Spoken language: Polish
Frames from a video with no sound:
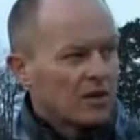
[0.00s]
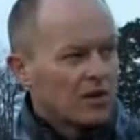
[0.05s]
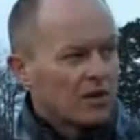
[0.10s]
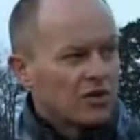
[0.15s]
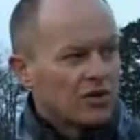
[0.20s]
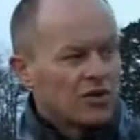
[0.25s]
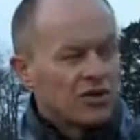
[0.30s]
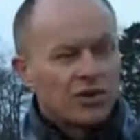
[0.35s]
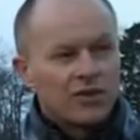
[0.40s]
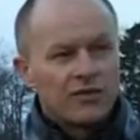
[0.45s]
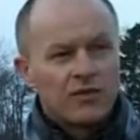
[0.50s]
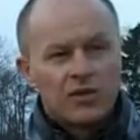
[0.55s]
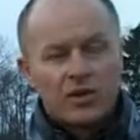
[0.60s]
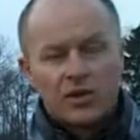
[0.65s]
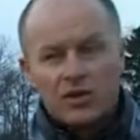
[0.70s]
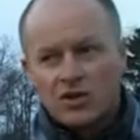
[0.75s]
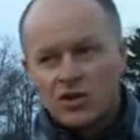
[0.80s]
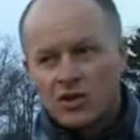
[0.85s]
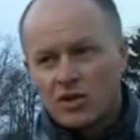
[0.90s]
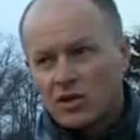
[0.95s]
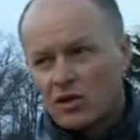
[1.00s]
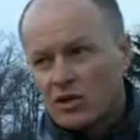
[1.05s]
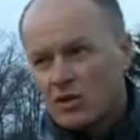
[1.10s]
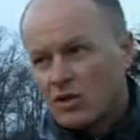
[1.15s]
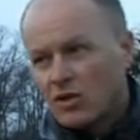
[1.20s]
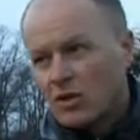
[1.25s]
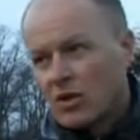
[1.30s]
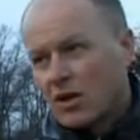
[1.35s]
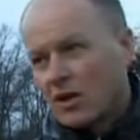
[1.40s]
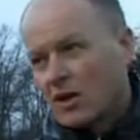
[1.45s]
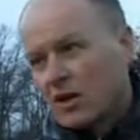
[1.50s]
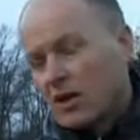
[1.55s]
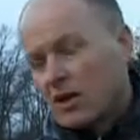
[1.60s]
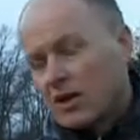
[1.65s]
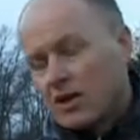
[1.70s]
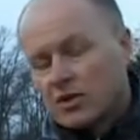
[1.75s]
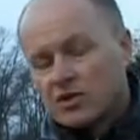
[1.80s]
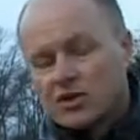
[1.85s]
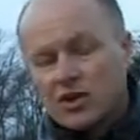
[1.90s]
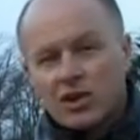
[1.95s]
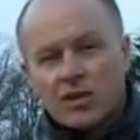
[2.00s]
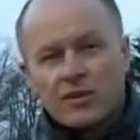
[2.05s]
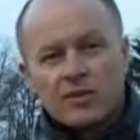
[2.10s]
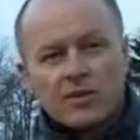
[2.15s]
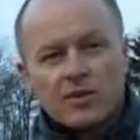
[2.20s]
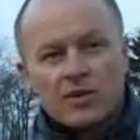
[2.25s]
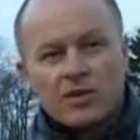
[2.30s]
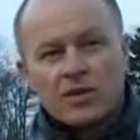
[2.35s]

gdzieś na wyjeździe i czekamy